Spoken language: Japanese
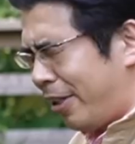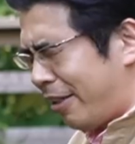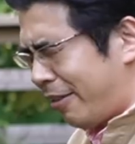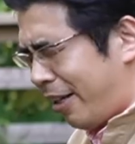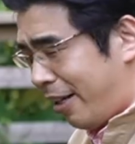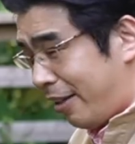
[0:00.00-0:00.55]
いた
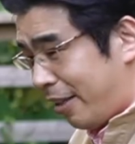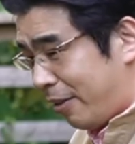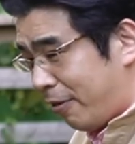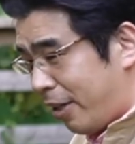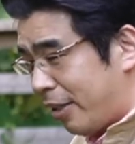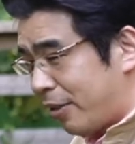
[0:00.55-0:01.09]
くなかったり
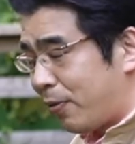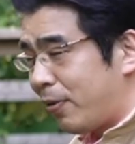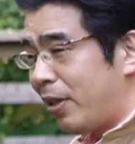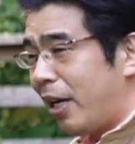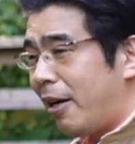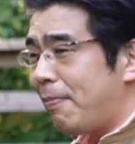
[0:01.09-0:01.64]
とかそこ
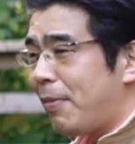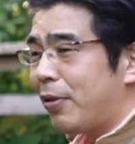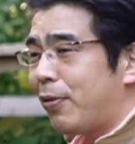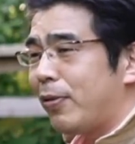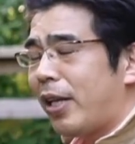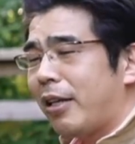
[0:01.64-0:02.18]
であんまり
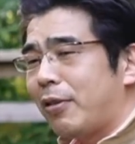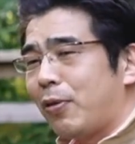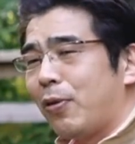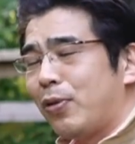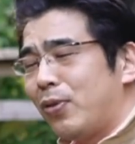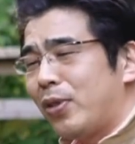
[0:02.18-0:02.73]
こう誰かと
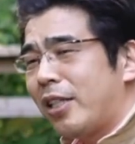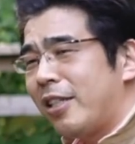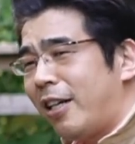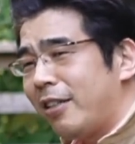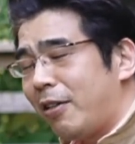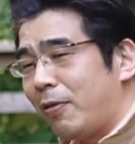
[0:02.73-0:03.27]
競争させ
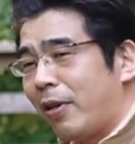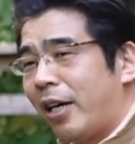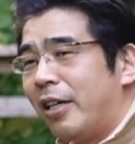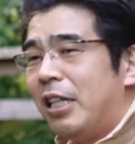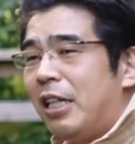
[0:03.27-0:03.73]
られたりとか、